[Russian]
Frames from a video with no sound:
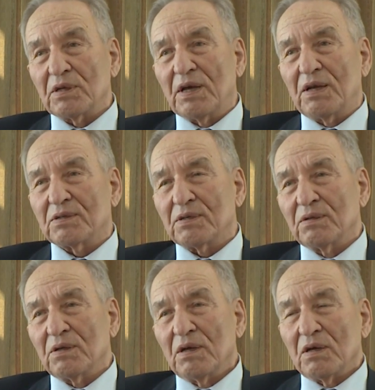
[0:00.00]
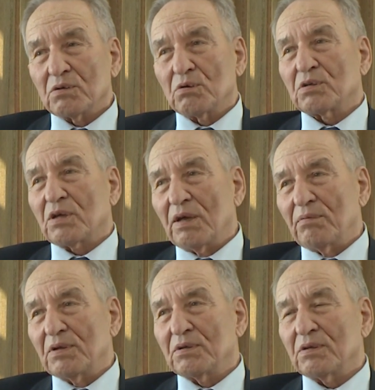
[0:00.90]
Ельцин,
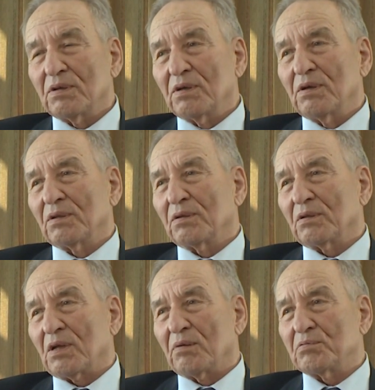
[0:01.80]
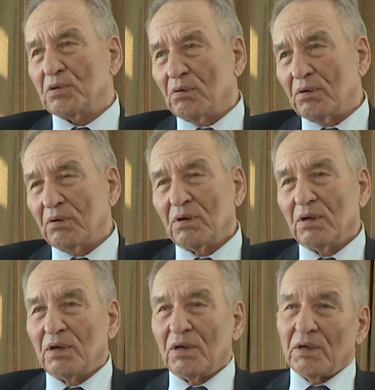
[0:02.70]
Шушкевич и этот Кравчук.
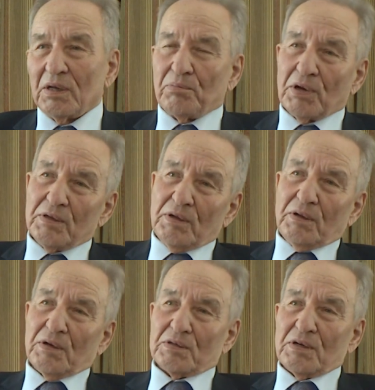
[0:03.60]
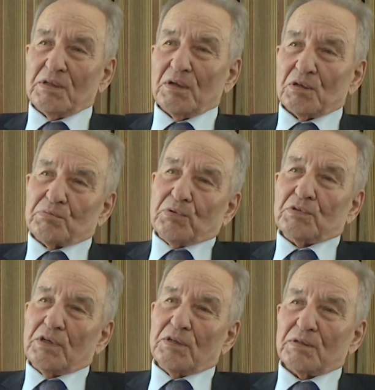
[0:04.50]
И приняли решение
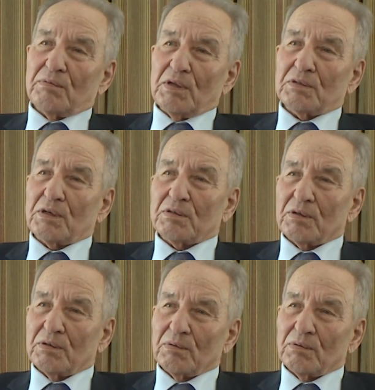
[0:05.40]
распустить Советский Союз.